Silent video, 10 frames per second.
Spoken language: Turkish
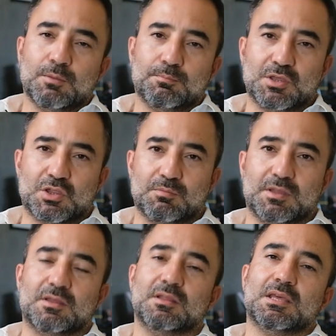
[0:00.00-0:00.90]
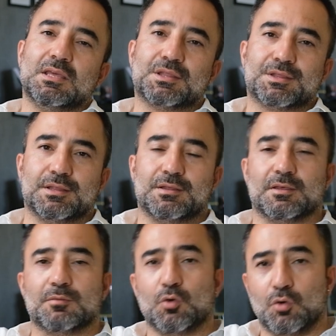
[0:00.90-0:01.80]
biçiminin istediği
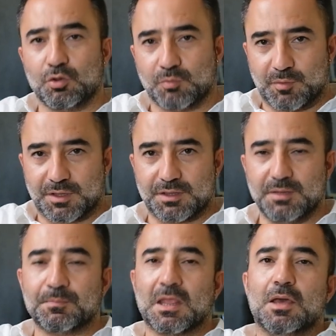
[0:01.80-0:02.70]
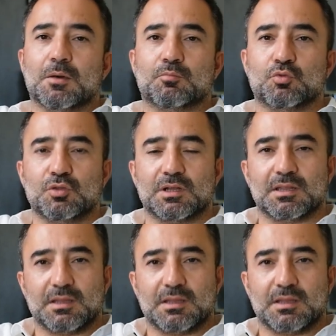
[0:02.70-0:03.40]
gibi olmaması. Bunların